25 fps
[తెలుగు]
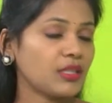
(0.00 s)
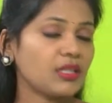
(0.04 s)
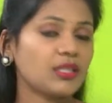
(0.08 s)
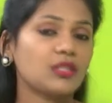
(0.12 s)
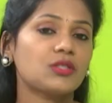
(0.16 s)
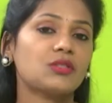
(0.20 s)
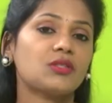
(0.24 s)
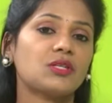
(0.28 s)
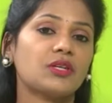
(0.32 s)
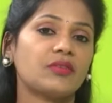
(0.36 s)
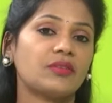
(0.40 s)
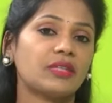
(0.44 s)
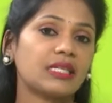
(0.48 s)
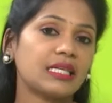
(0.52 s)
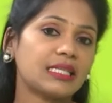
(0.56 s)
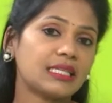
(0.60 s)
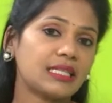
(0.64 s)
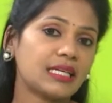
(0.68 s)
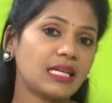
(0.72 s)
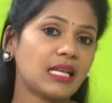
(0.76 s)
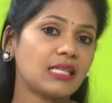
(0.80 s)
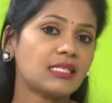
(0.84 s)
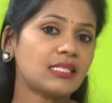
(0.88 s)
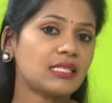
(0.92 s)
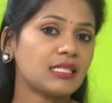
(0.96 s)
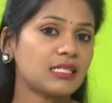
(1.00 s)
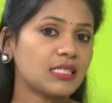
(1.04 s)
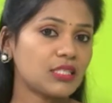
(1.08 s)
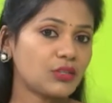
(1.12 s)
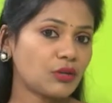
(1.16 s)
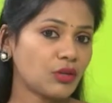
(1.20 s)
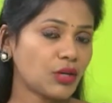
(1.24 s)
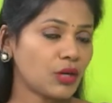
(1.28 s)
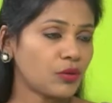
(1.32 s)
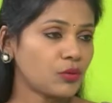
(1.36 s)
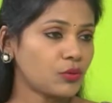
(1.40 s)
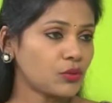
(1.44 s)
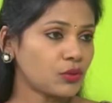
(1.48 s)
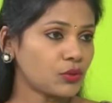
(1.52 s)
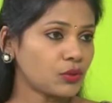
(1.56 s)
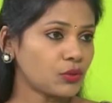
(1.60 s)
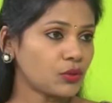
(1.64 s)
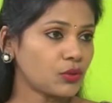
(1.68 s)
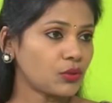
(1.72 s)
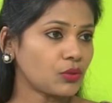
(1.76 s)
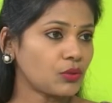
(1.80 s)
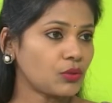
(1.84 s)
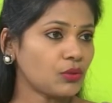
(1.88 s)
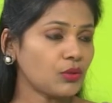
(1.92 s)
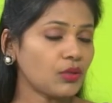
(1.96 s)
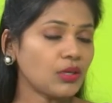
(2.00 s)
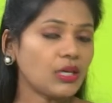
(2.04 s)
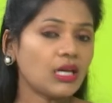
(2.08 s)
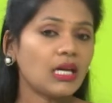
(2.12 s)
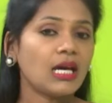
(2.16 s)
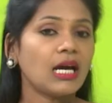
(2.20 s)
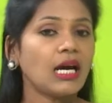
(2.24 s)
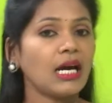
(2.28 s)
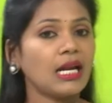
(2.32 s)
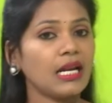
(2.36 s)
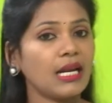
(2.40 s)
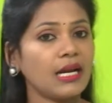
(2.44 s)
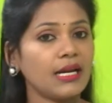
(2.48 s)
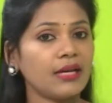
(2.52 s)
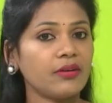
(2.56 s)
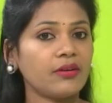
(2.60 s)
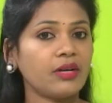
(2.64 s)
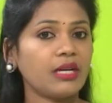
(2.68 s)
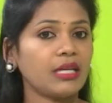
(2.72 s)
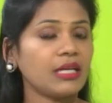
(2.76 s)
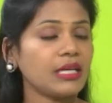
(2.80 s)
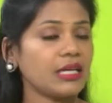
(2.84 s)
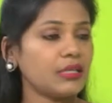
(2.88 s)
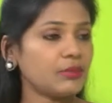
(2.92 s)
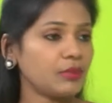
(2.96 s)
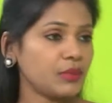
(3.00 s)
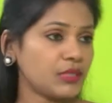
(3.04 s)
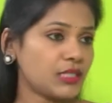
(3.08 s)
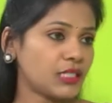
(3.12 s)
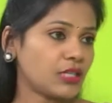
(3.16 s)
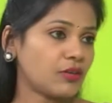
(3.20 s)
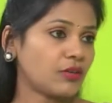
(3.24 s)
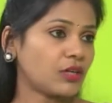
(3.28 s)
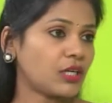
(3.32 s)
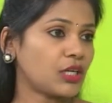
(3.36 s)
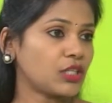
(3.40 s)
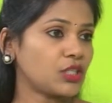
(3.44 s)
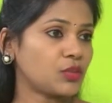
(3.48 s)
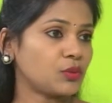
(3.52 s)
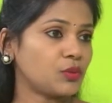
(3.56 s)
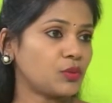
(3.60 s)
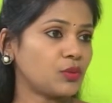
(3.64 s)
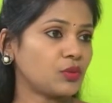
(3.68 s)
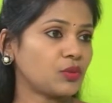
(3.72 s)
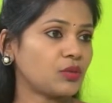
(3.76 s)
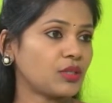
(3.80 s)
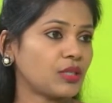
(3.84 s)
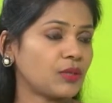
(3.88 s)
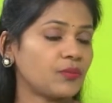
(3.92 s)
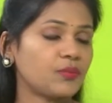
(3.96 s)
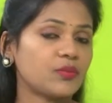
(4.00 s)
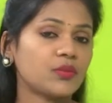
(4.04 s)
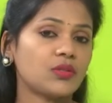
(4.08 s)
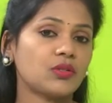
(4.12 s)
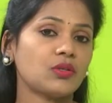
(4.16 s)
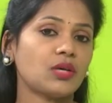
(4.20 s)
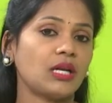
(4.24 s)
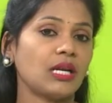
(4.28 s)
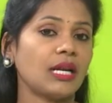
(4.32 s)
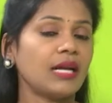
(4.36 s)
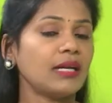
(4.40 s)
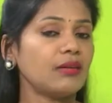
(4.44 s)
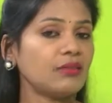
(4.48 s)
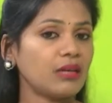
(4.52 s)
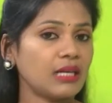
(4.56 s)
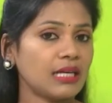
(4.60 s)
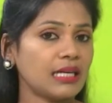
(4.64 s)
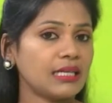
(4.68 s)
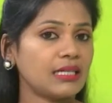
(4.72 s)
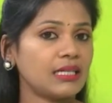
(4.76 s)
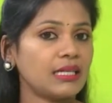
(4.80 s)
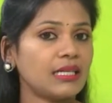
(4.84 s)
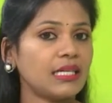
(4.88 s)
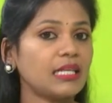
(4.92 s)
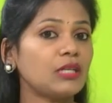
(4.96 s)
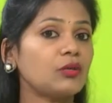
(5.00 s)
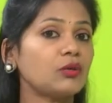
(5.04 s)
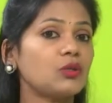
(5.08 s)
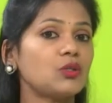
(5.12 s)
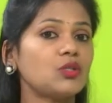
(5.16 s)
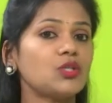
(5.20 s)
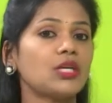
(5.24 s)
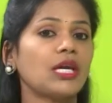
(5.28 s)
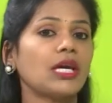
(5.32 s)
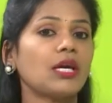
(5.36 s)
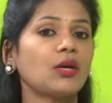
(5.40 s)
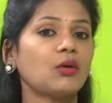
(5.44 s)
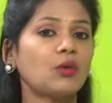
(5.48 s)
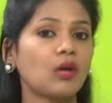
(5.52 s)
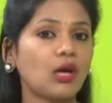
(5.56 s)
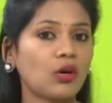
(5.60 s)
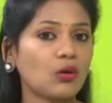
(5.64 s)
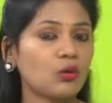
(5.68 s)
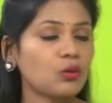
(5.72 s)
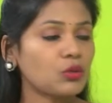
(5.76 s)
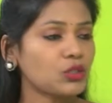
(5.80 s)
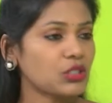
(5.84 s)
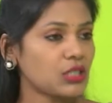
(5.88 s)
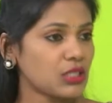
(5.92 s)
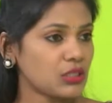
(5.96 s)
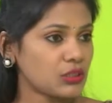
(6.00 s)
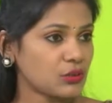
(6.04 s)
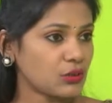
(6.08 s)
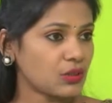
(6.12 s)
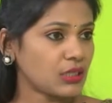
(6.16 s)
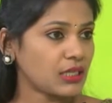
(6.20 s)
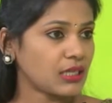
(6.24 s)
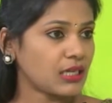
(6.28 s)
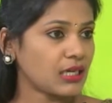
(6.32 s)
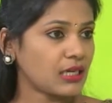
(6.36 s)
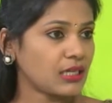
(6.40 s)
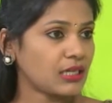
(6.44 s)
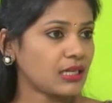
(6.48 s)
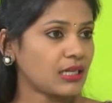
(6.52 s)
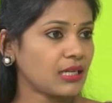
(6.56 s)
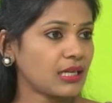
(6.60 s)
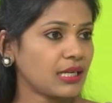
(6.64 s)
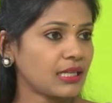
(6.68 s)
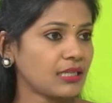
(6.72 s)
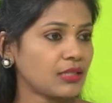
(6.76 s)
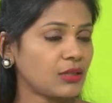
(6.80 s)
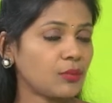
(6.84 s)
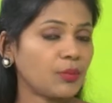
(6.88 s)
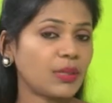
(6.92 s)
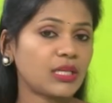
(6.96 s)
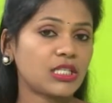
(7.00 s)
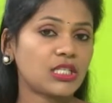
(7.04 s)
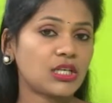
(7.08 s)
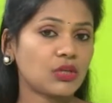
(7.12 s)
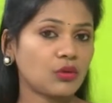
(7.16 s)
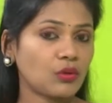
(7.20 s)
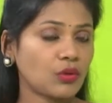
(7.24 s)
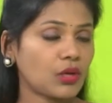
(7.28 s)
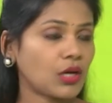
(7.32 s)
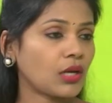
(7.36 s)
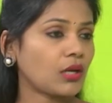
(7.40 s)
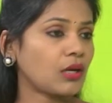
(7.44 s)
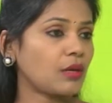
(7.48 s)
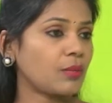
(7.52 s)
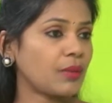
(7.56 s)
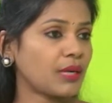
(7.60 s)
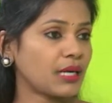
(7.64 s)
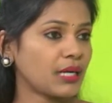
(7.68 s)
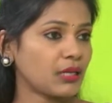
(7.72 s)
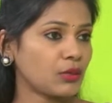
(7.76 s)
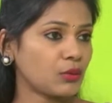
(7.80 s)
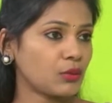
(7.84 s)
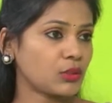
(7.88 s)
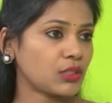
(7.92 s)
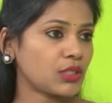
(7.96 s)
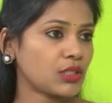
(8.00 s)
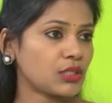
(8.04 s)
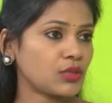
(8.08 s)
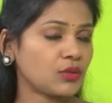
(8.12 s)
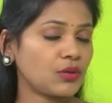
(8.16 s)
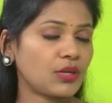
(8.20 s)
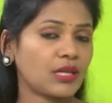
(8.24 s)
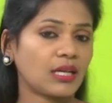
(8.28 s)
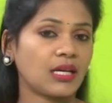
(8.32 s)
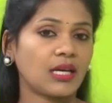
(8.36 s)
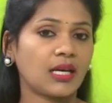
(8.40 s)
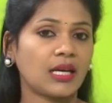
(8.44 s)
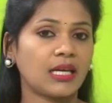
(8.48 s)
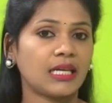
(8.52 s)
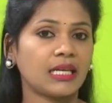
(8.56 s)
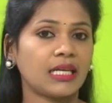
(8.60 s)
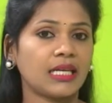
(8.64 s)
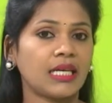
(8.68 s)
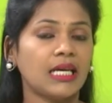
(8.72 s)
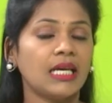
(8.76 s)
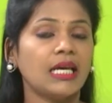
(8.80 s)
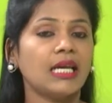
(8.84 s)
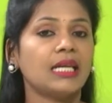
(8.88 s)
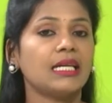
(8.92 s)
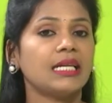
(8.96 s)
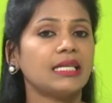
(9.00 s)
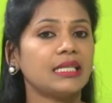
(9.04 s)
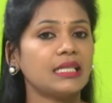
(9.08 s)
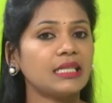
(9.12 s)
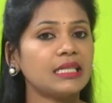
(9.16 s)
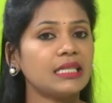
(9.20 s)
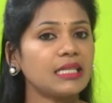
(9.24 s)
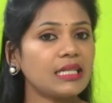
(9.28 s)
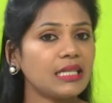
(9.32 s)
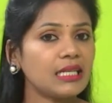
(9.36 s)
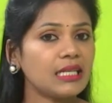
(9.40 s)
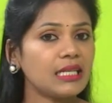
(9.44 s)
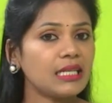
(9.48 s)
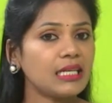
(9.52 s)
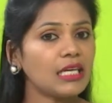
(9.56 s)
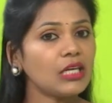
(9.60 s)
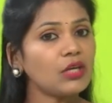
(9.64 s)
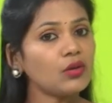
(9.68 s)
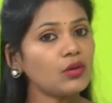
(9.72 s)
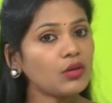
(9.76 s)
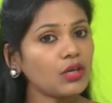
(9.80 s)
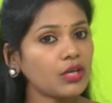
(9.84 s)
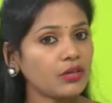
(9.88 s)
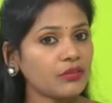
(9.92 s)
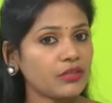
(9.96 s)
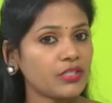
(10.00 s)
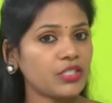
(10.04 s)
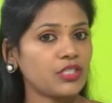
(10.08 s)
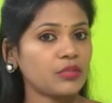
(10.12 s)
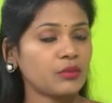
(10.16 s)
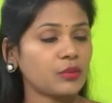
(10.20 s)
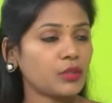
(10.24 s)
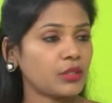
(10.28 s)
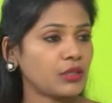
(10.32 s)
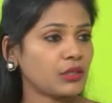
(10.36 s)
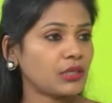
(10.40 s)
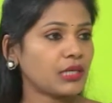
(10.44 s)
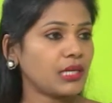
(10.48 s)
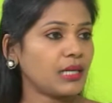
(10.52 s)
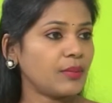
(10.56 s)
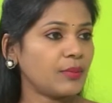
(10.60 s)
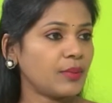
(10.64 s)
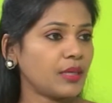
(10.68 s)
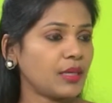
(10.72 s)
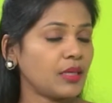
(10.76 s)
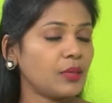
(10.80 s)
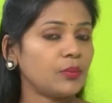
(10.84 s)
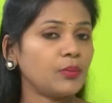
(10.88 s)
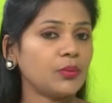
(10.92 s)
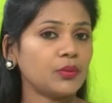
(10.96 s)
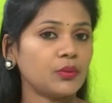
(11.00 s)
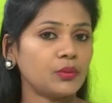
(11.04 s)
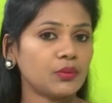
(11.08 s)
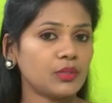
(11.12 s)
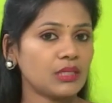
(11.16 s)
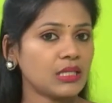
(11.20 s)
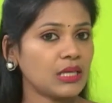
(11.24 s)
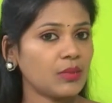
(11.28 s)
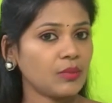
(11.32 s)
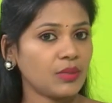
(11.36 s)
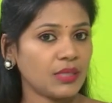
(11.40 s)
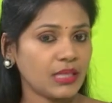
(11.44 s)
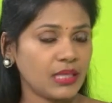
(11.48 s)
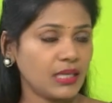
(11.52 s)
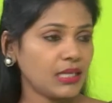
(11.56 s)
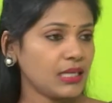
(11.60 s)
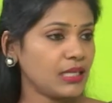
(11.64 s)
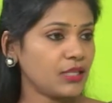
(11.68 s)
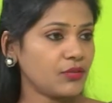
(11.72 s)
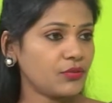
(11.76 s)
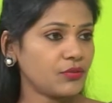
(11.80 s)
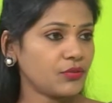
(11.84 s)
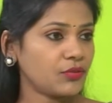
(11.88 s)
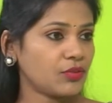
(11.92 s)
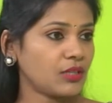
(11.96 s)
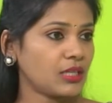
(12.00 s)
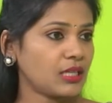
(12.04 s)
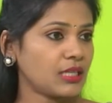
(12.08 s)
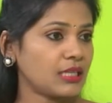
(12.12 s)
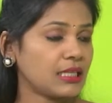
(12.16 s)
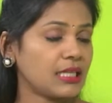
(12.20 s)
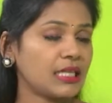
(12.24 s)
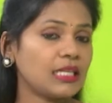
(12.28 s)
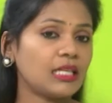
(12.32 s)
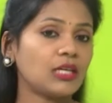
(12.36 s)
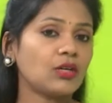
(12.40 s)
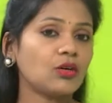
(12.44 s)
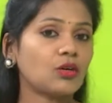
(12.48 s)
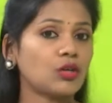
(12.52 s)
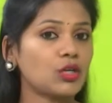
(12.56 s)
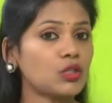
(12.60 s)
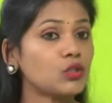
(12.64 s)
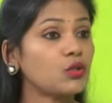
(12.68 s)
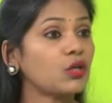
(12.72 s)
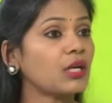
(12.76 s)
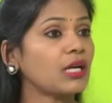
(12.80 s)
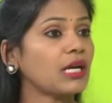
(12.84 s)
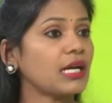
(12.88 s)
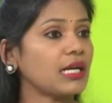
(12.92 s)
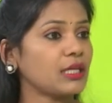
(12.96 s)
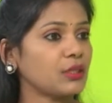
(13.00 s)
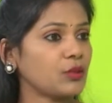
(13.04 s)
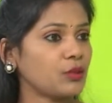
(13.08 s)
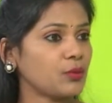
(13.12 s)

సో ఎవరికైతే అలా సెన్సిటివ్గా ఉంటుందో అలాంటి వాళ్ళకి కనిపించే అవకాశం ఉంటుంది సో అలాంటి వాళ్ళు ఏంటంటే ఇంకొంచెం ఎక్కువగా కుక్ చేసుకొని కానీ లేదా ప్రెషర్ కుక్కర్లో పెట్టి కుక్ చేసుకోవడం కానీ లేదా దీన్ని ఇంకొక వెజిటబుల్తో కలిపి ఇప్పుడు సేమ్ ఇదే లీఫ్ ఉంది దీన్ని ఇంకొక సొరకాయతో